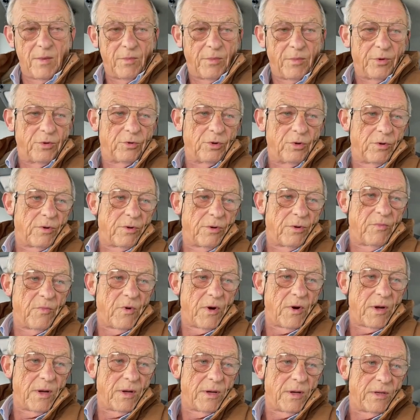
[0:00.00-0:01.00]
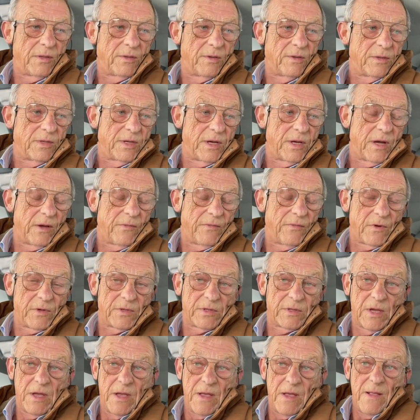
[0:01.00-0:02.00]
plutôt que moi et ceci en
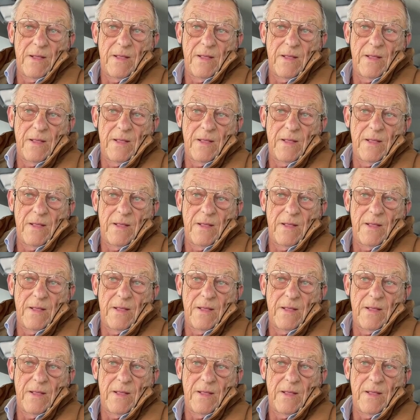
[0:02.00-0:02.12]
France,